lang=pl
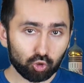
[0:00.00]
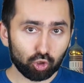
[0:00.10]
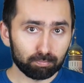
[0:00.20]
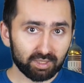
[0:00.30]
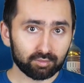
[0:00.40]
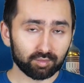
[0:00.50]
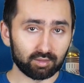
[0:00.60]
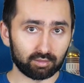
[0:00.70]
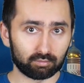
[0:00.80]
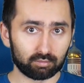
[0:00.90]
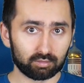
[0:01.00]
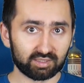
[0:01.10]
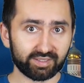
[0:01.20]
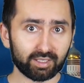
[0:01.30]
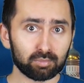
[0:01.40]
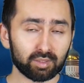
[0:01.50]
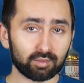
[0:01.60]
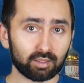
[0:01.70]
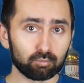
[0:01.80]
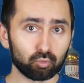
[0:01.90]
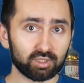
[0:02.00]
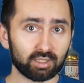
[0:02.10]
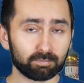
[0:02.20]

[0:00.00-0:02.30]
Obecnie Kreml zajmuje